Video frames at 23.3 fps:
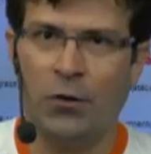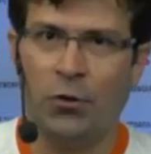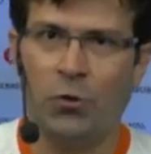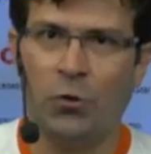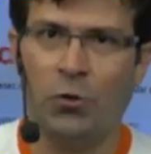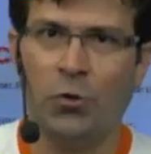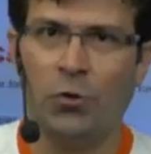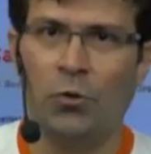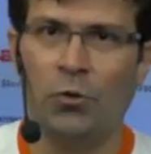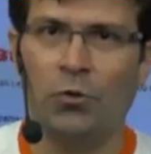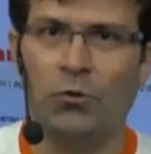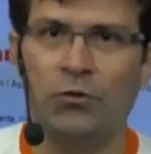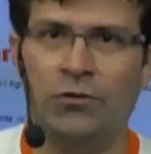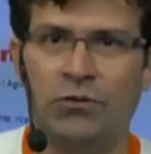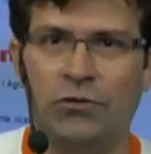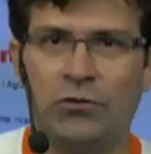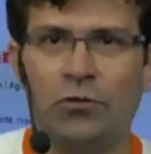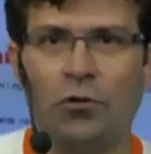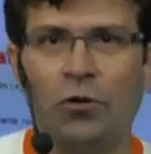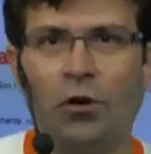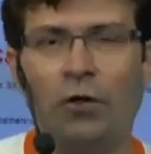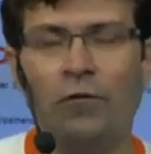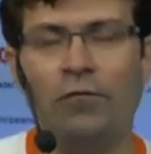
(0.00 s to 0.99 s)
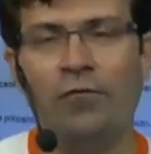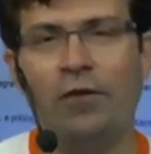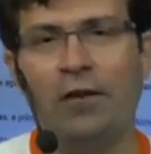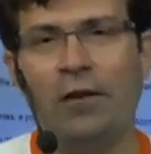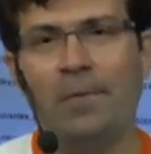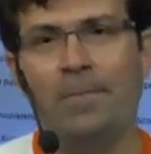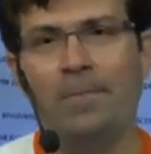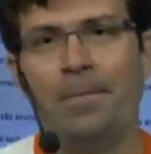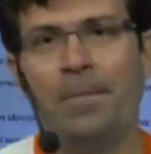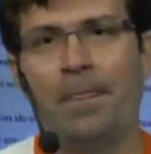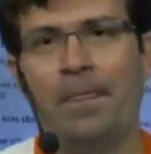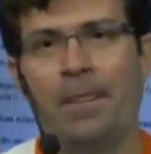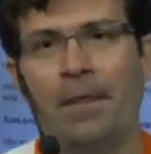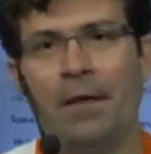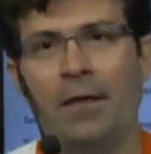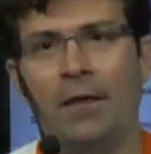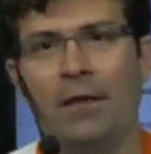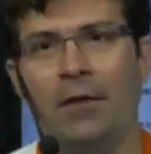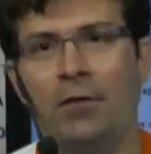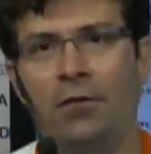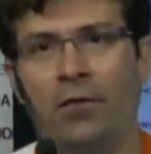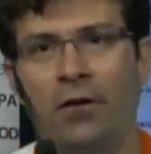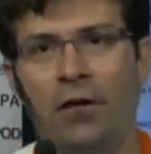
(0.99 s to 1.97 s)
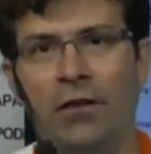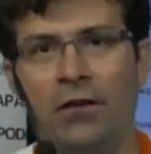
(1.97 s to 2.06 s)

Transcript: O Discovery e o